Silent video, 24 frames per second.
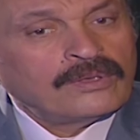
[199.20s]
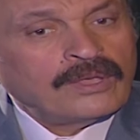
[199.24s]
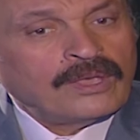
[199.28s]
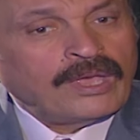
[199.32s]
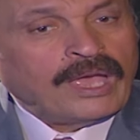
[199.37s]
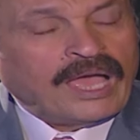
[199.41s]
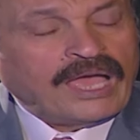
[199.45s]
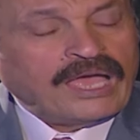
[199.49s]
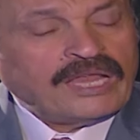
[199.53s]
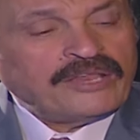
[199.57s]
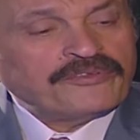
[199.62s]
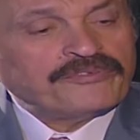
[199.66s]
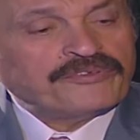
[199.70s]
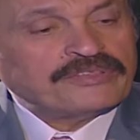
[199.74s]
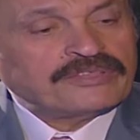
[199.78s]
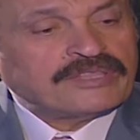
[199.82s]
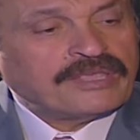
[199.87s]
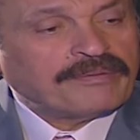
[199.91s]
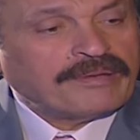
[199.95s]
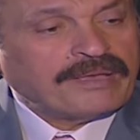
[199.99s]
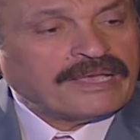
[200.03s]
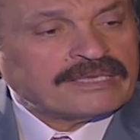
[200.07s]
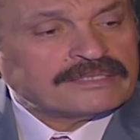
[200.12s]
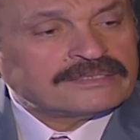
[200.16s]
عارف
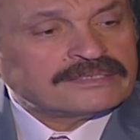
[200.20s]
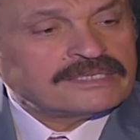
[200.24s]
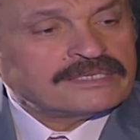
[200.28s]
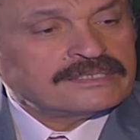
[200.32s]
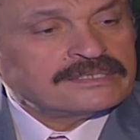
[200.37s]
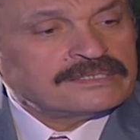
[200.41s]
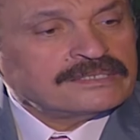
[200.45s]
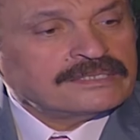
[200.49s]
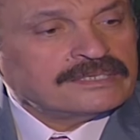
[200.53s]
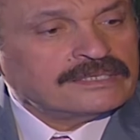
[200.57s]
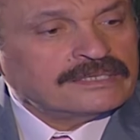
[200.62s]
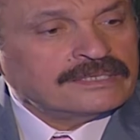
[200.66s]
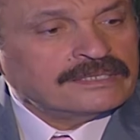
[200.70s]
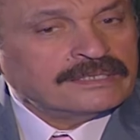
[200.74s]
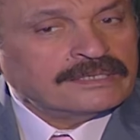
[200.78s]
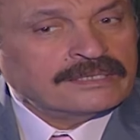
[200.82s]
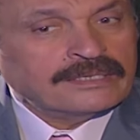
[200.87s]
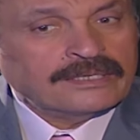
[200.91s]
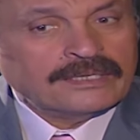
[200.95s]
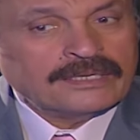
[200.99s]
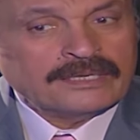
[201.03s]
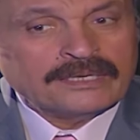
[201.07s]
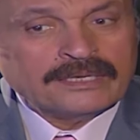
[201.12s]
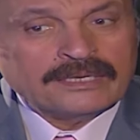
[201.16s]
أنت محسسني
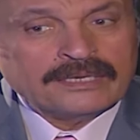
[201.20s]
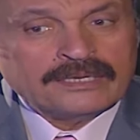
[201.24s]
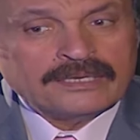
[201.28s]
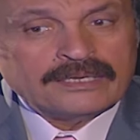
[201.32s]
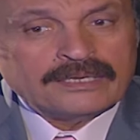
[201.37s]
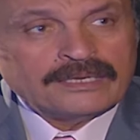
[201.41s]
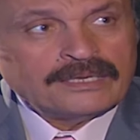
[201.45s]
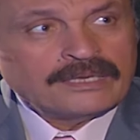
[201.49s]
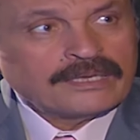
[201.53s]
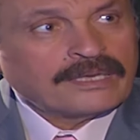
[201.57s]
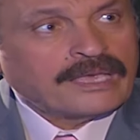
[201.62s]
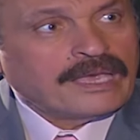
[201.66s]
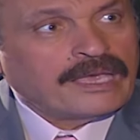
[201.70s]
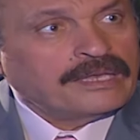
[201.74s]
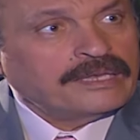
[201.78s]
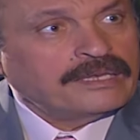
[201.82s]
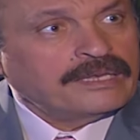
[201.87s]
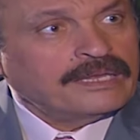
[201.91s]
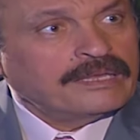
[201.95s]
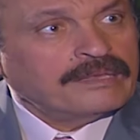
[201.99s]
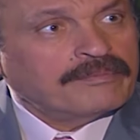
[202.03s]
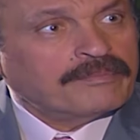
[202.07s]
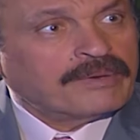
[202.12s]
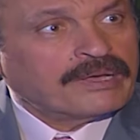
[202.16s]

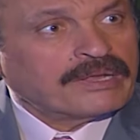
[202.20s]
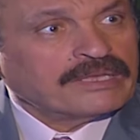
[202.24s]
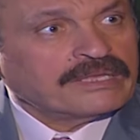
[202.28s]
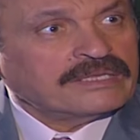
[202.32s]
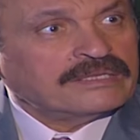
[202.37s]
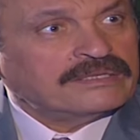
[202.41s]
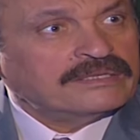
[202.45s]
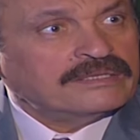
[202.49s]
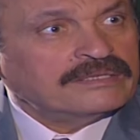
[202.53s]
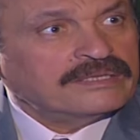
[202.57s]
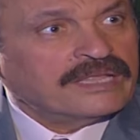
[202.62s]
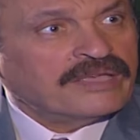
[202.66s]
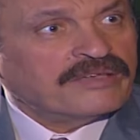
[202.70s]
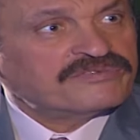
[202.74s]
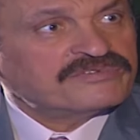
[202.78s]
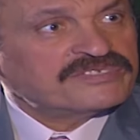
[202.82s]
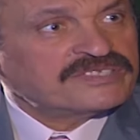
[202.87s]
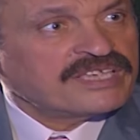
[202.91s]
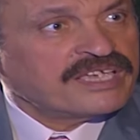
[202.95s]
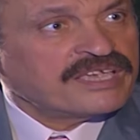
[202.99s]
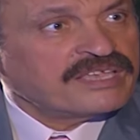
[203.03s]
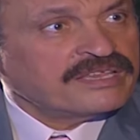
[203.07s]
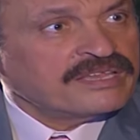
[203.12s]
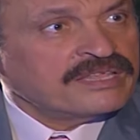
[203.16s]
كأني مريض
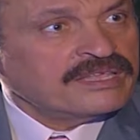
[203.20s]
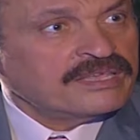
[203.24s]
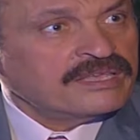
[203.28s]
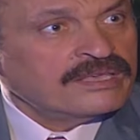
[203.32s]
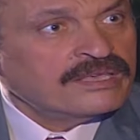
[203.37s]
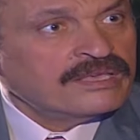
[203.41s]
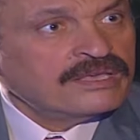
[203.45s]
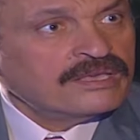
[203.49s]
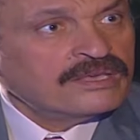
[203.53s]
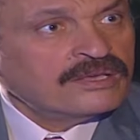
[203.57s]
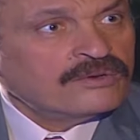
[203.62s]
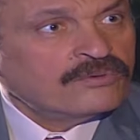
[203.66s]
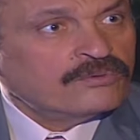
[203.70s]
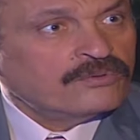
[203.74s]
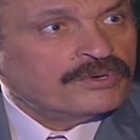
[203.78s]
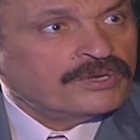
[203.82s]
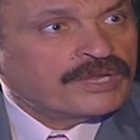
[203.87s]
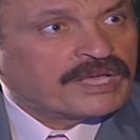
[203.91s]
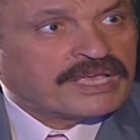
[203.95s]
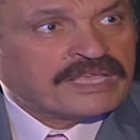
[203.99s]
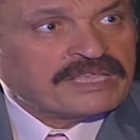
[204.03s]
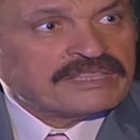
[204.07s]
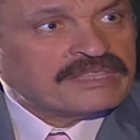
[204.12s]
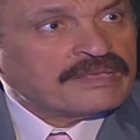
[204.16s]
نفساني
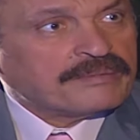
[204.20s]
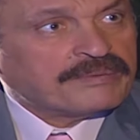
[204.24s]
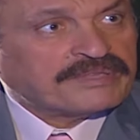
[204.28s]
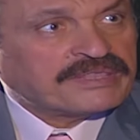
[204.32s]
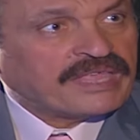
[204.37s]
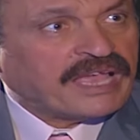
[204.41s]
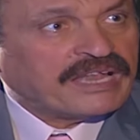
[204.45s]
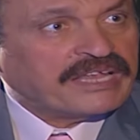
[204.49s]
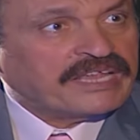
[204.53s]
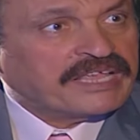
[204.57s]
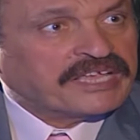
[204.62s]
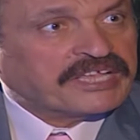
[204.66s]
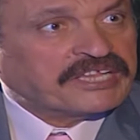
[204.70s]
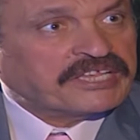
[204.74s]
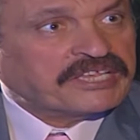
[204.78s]
وانك انت بتعالجني